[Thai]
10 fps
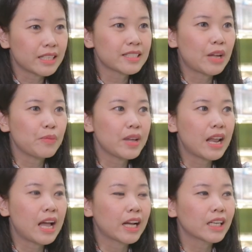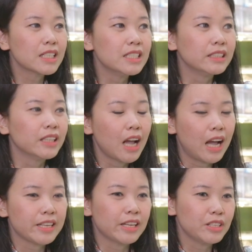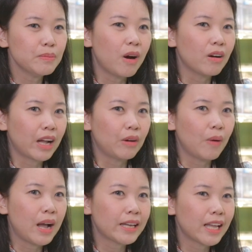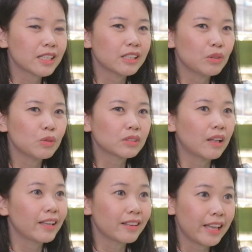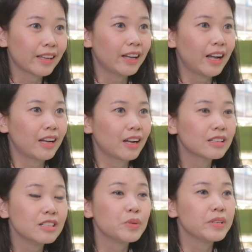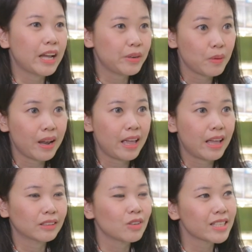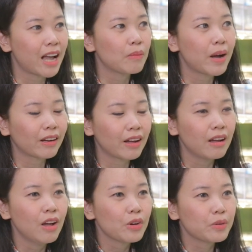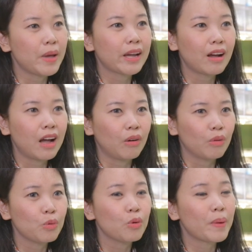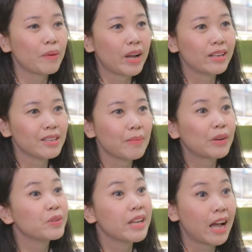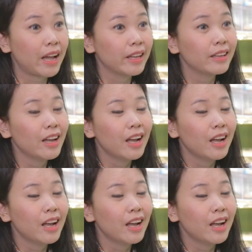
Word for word: จัดสรรเวลาก็คืออย่างที่บอกค่ะว่าถ้าเกิดลูกตอนเล็กๆค่ะก็คือคุณยายดูแลตอนเช้ามาก็คุณแม่ก็เอาลูกไปไว้ที่บ้านคุณยาย